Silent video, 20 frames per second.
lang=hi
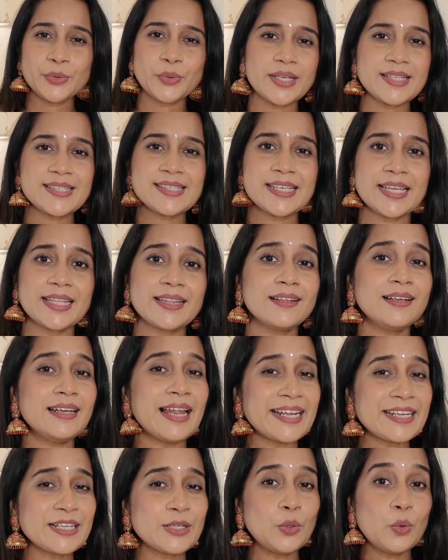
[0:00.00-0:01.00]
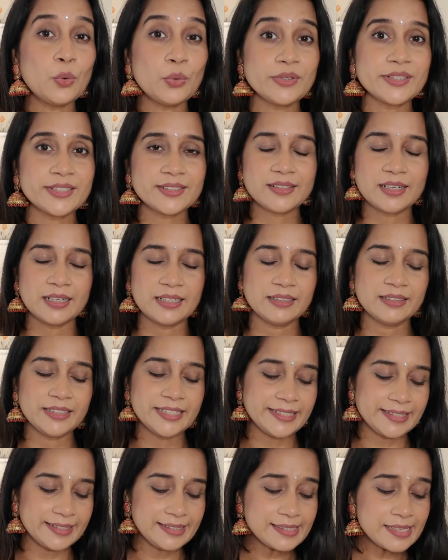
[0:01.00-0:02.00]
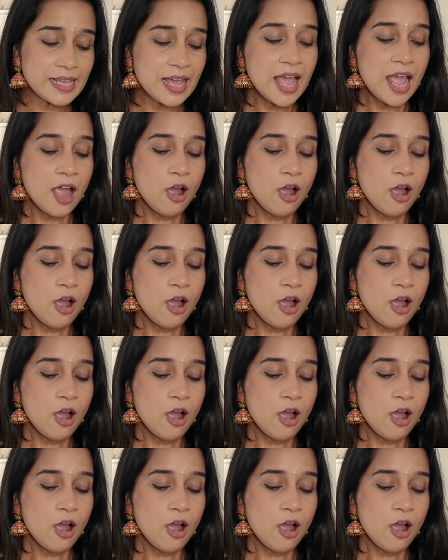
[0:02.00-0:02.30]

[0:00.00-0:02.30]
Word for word: यू कैन से द लाइक गोल्डन कलर इट इज़